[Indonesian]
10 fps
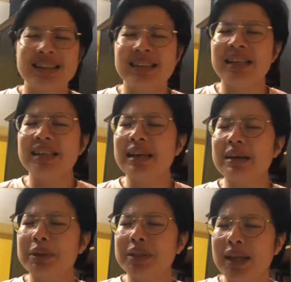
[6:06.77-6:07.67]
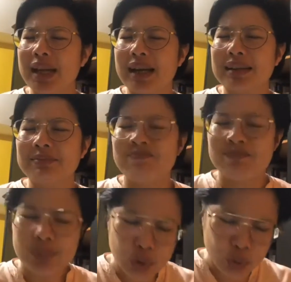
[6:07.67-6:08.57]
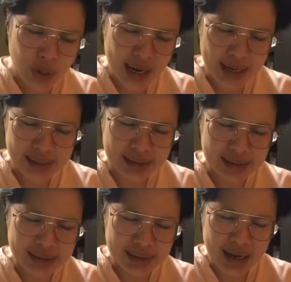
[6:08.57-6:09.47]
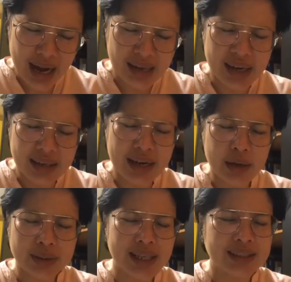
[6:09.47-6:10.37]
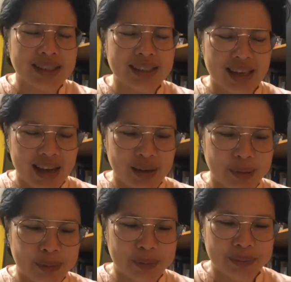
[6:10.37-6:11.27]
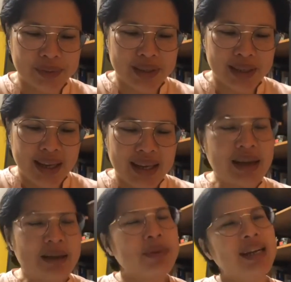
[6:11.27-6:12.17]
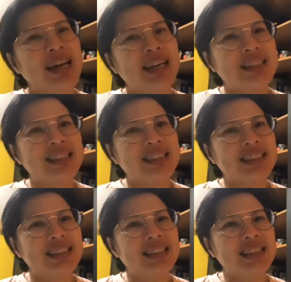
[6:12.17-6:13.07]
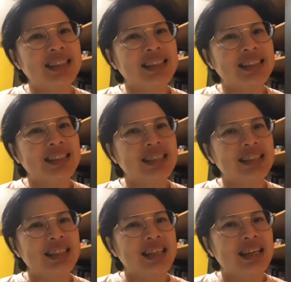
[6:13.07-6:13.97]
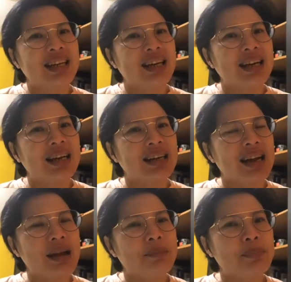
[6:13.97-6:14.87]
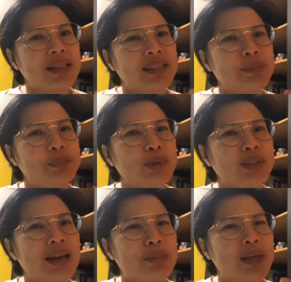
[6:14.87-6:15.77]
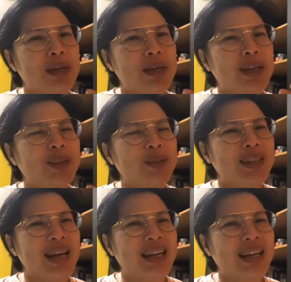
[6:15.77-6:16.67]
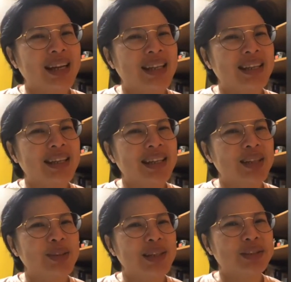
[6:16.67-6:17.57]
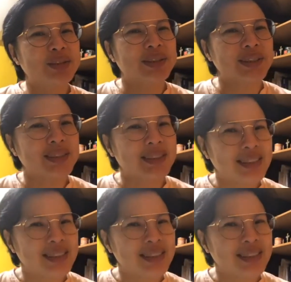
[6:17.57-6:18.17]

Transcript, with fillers: Dan dia berteriak, Tuhan, anak Daud kasihanilah aku. Yang menarik di sini, kenapa si buta begitu yakin itu Yesus?